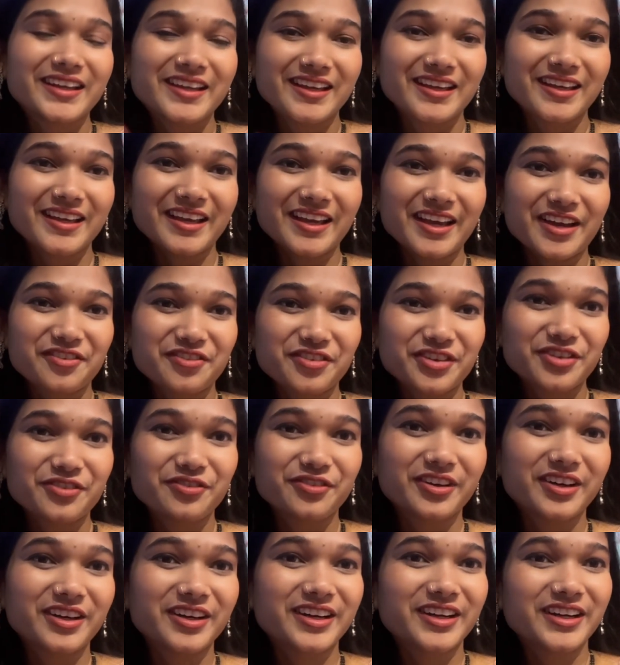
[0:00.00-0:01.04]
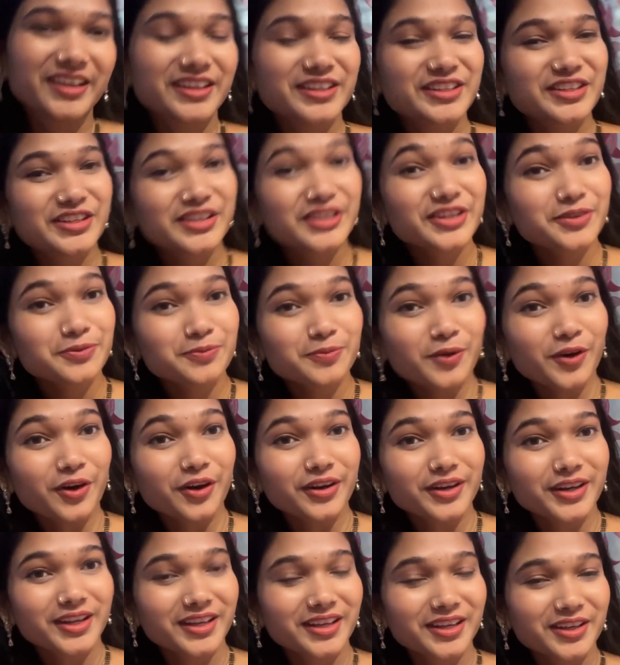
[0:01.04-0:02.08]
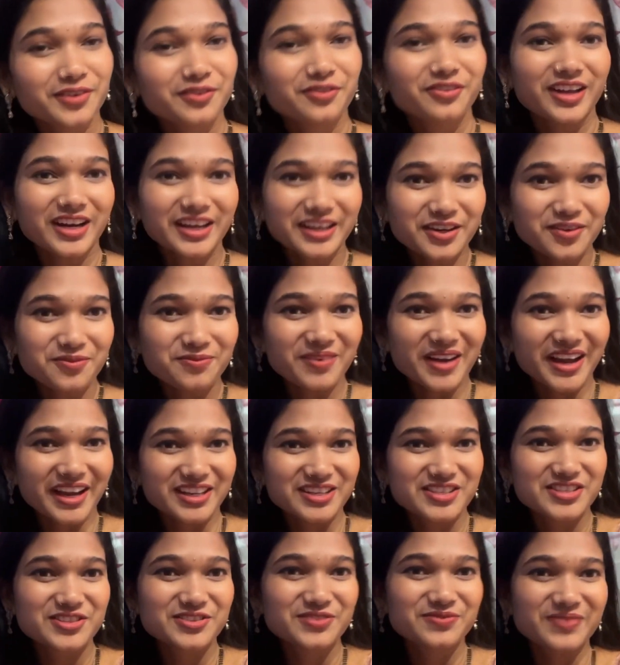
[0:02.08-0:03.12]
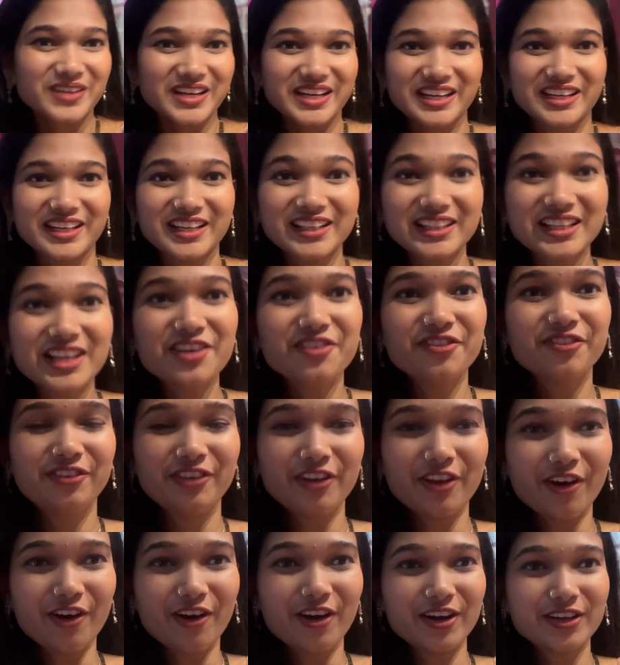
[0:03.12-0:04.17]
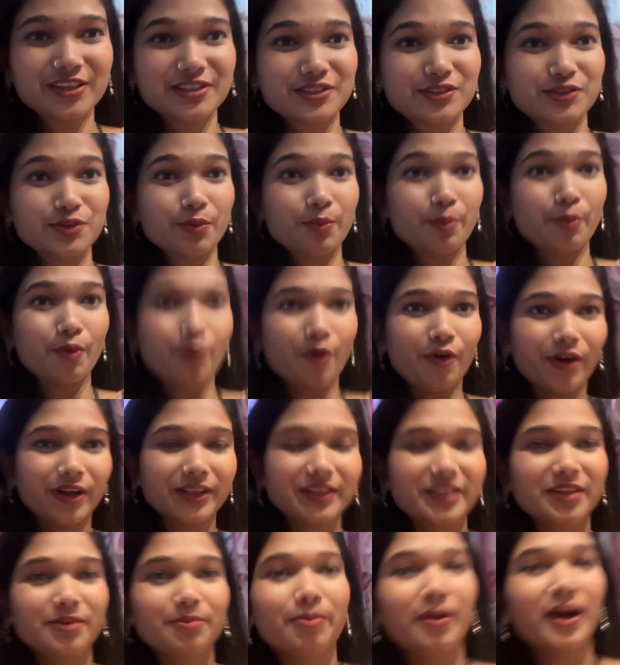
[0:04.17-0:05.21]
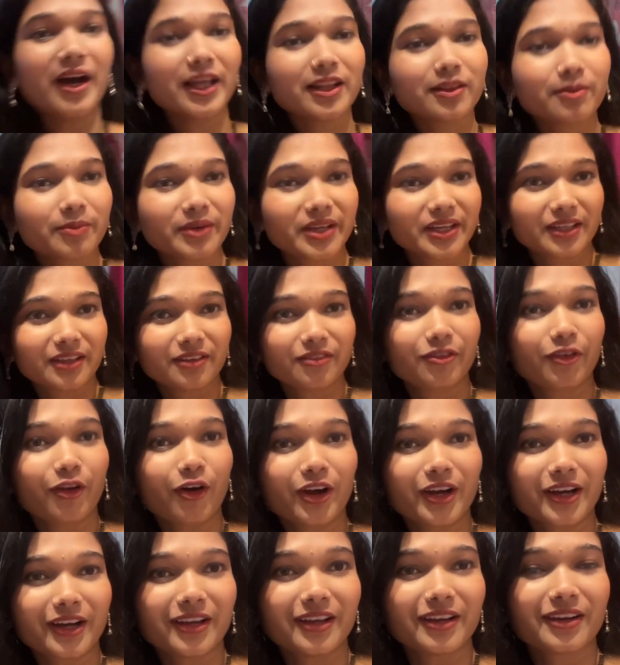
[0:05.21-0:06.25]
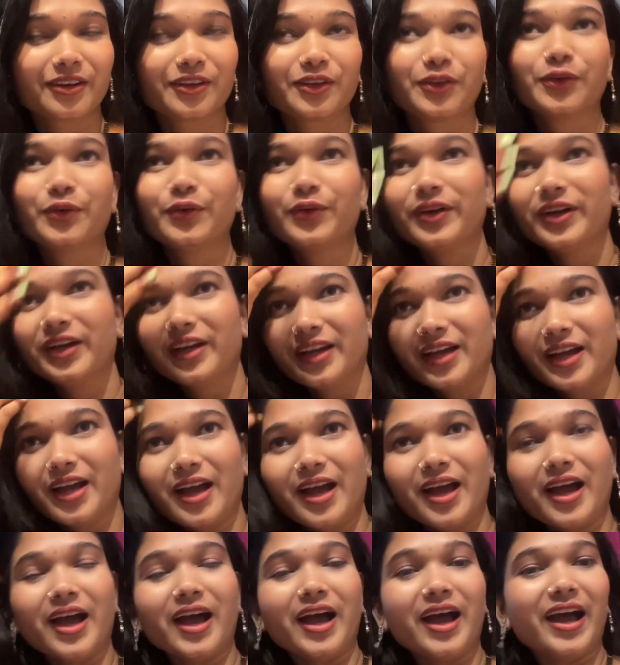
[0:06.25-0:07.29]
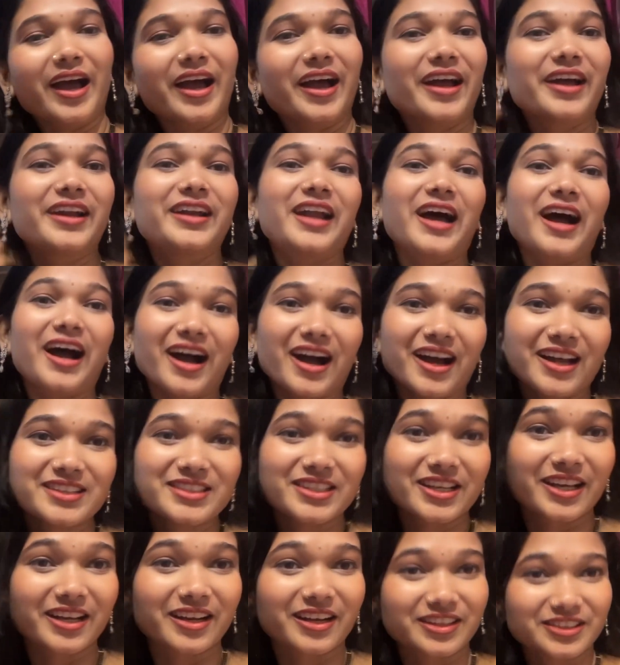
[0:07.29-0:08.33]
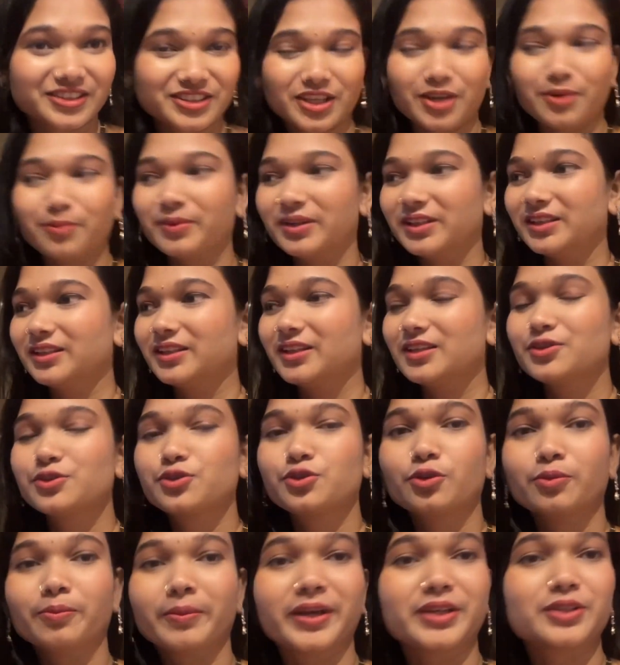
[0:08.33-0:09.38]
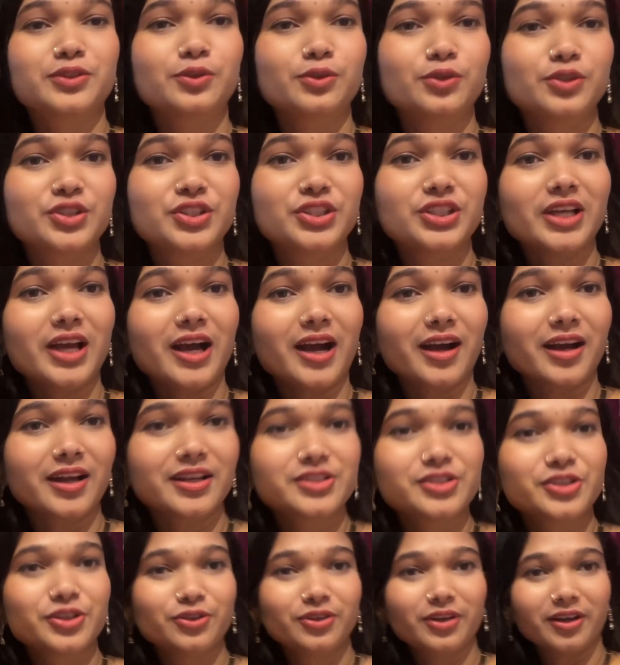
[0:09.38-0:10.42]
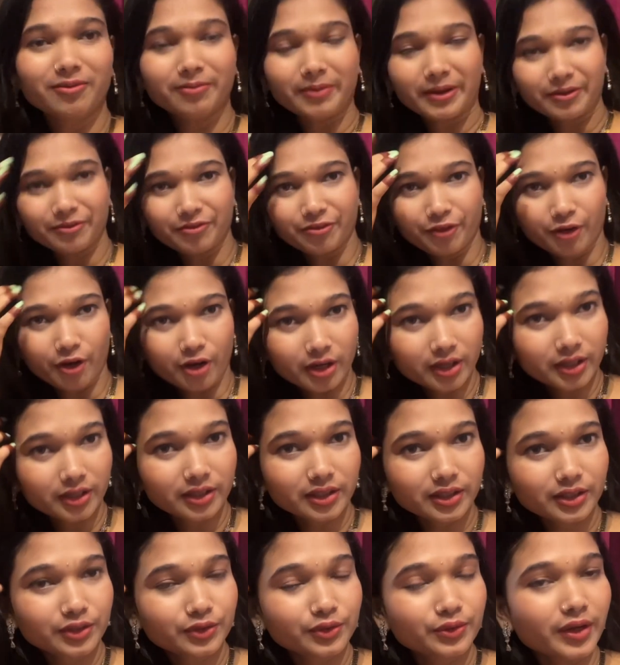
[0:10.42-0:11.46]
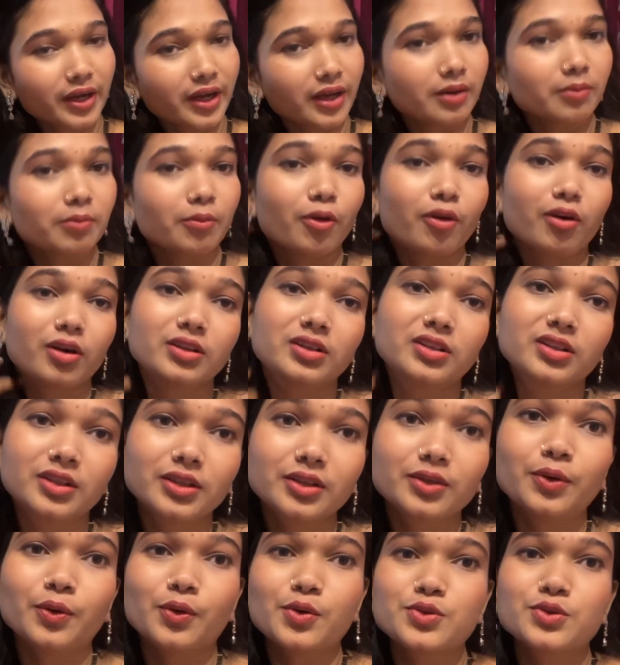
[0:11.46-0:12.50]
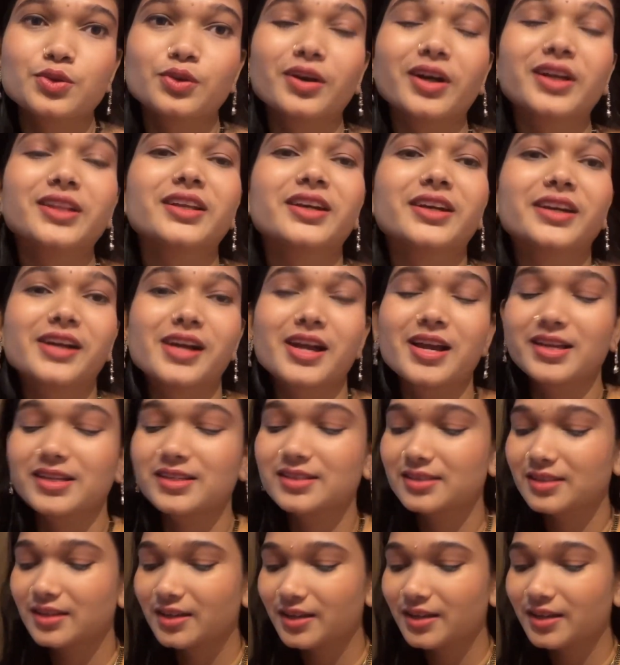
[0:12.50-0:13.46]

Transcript: हे एवरीवन गुड मॉर्निंग वेलकम बैक टू माय अनदर व्लॉग सो बहुत दिन बाद मैं ये व्लॉग कर रही हूँ एंड आज है रक्षाबंधन सो so मैं सोची आज क्यों ना मैं व्लॉग करूँ एंड बहुत दिन हो चुका था गाइज